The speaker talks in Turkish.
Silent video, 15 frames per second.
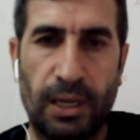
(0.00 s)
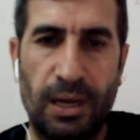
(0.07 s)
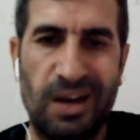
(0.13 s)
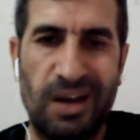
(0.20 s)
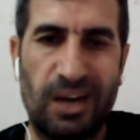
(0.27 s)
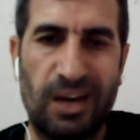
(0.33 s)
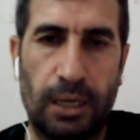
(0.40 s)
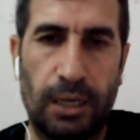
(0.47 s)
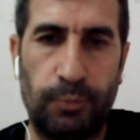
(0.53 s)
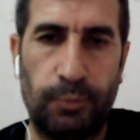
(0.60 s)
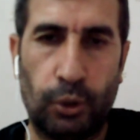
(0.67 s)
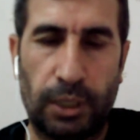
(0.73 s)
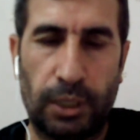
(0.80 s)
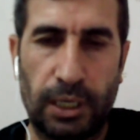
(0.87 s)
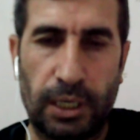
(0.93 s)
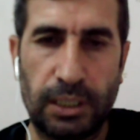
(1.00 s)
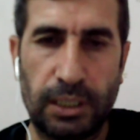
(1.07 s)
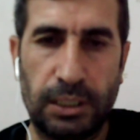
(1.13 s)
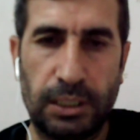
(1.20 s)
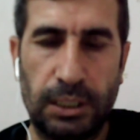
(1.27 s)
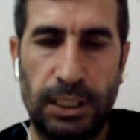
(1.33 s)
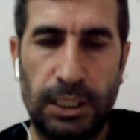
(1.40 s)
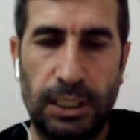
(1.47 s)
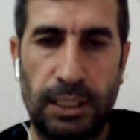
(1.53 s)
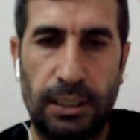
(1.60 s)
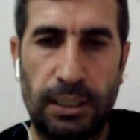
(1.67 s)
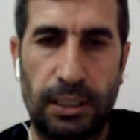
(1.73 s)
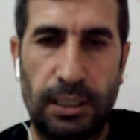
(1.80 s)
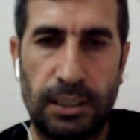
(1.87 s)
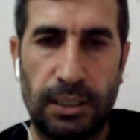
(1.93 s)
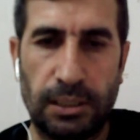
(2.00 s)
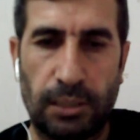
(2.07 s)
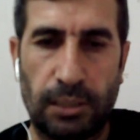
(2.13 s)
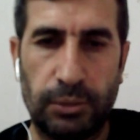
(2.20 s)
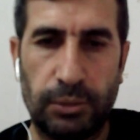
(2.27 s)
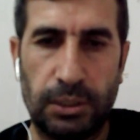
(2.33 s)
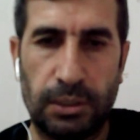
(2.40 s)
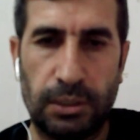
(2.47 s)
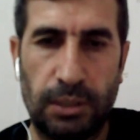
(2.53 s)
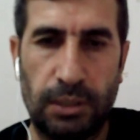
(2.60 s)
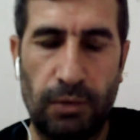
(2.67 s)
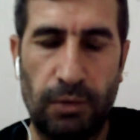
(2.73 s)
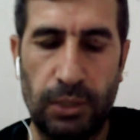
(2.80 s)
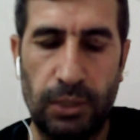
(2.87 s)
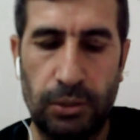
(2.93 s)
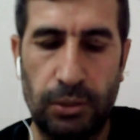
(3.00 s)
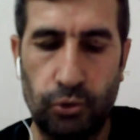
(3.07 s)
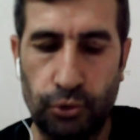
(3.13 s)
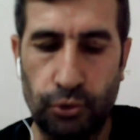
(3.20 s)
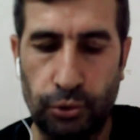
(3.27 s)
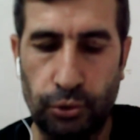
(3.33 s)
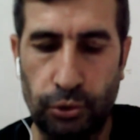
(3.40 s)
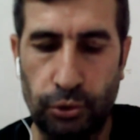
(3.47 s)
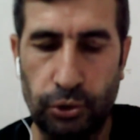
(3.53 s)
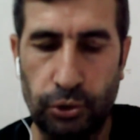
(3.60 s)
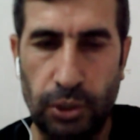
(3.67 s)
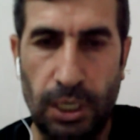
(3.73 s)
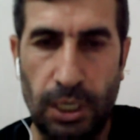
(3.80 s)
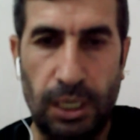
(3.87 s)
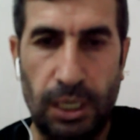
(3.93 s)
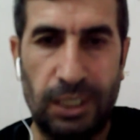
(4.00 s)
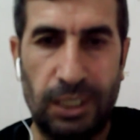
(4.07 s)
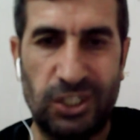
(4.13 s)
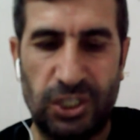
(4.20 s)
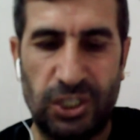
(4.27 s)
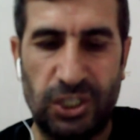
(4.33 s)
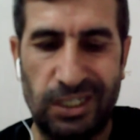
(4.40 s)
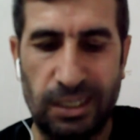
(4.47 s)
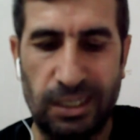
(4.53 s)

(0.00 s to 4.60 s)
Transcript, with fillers: Kalıp olarak e, sabır, tevhid, şükür, şirk